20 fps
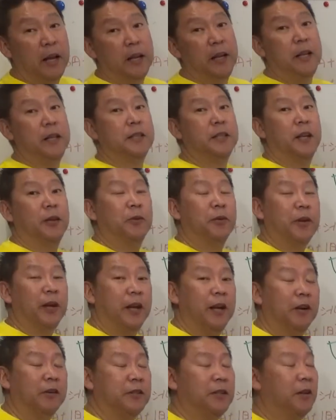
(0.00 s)
NHK と
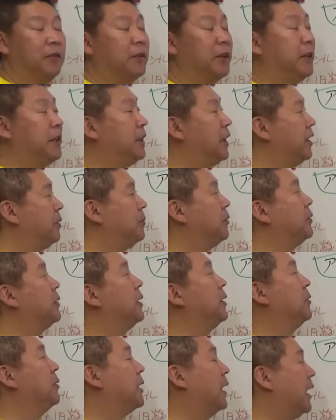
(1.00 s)
契約しなくていいテレビ売っ
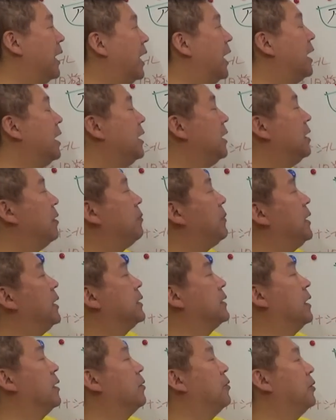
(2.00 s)
てるから、
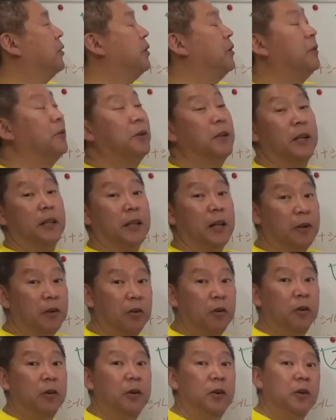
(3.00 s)
皆さんこの4桁
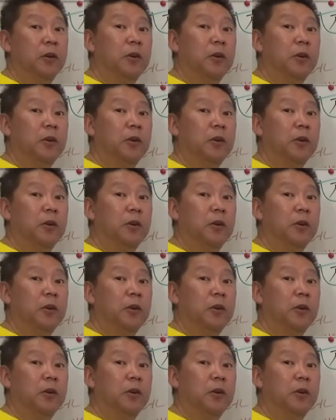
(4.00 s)
の